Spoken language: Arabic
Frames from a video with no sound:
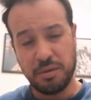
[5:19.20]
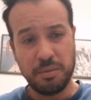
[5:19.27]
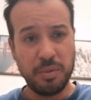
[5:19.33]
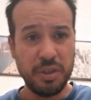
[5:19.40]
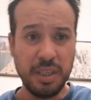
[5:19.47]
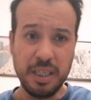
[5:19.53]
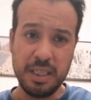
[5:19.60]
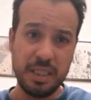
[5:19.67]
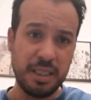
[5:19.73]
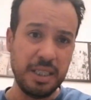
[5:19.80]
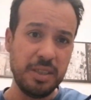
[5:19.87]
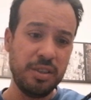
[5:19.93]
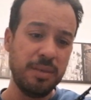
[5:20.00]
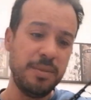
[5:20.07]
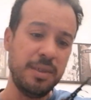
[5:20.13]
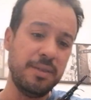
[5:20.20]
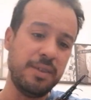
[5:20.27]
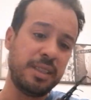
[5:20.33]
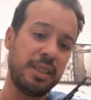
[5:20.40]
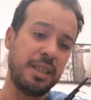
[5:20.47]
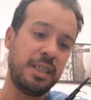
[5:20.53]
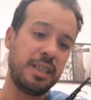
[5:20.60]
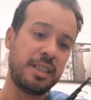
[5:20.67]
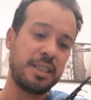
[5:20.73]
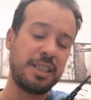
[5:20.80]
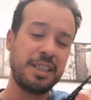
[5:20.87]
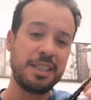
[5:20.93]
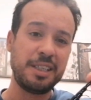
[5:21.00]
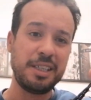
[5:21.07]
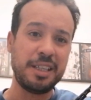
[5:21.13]
وموديل جديد 2021 ان
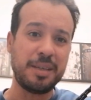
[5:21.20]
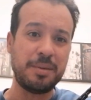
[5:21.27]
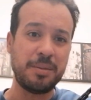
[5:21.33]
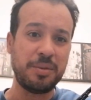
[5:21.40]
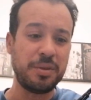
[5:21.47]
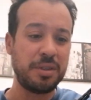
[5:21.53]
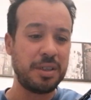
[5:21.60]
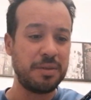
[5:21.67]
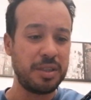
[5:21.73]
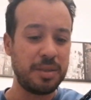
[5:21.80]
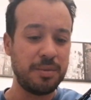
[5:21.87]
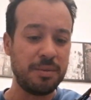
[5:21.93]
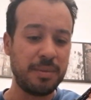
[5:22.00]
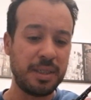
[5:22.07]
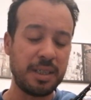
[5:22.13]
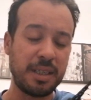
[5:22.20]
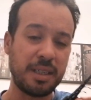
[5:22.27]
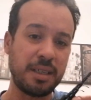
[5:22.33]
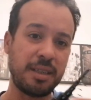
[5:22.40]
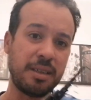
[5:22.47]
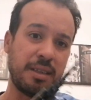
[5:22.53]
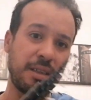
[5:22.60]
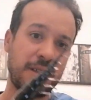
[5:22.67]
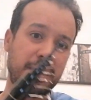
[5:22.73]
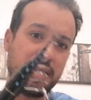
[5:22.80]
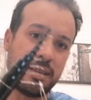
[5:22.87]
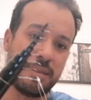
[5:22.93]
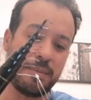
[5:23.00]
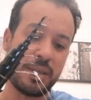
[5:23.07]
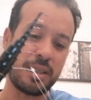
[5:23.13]
شاء الله تطلع مبروكه ونجدوا منها
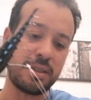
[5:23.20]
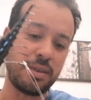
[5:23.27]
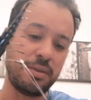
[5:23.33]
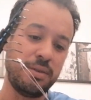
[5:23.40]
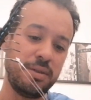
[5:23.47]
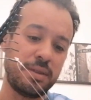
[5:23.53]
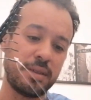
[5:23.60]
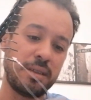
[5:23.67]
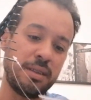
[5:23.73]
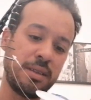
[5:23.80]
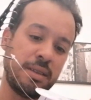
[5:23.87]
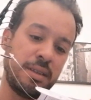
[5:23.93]
برشا حوت